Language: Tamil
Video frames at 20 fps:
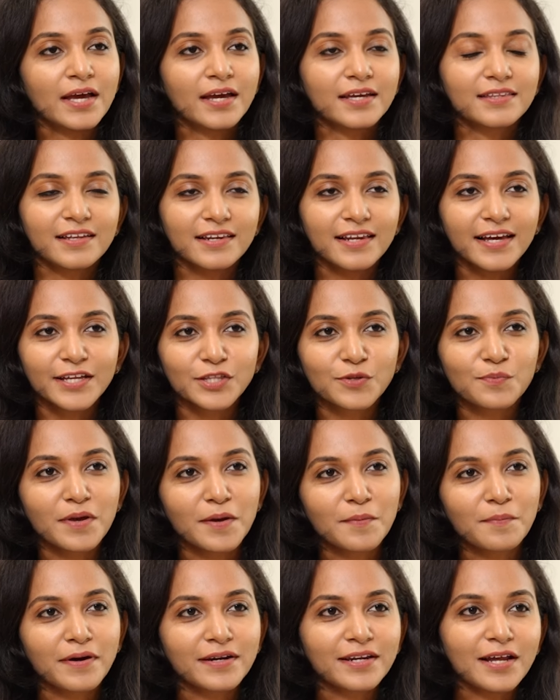இதெல்லாம் எதுவுமே
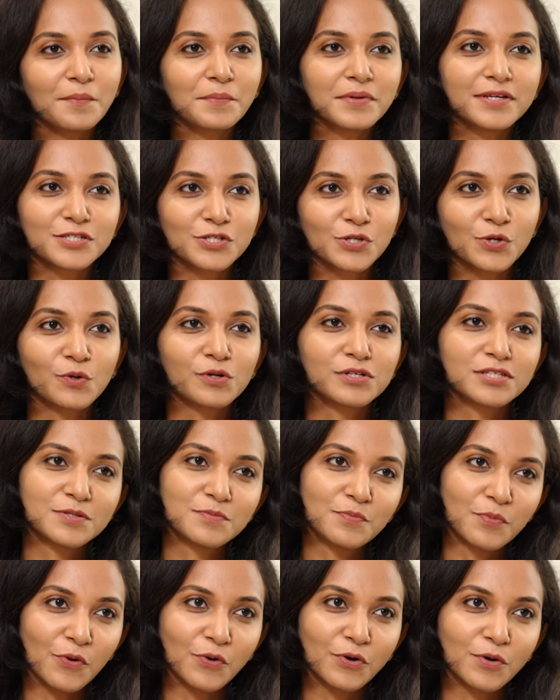பண்ணாமல் இன்டர்
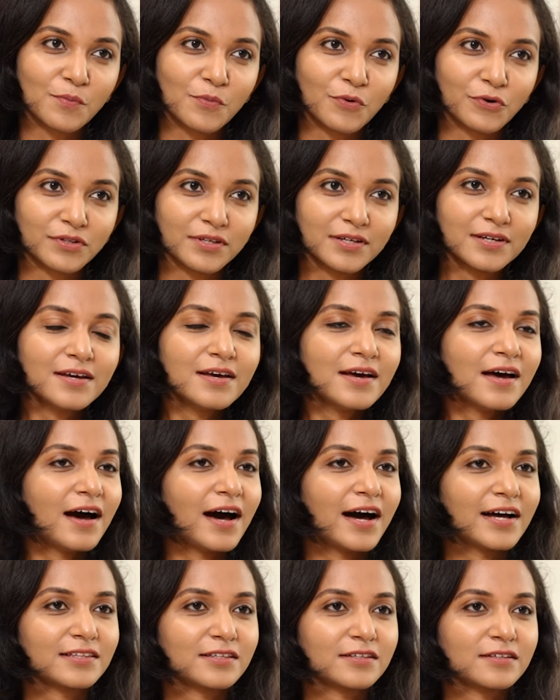கோர்ஸ்ன்னு போகும்போது
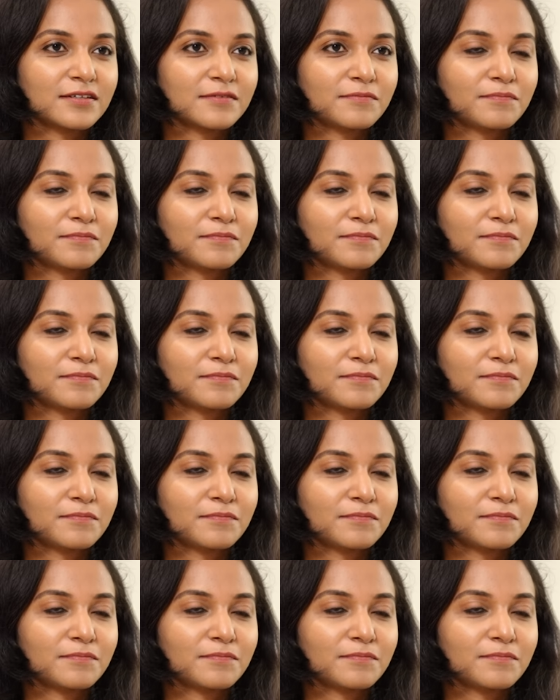அது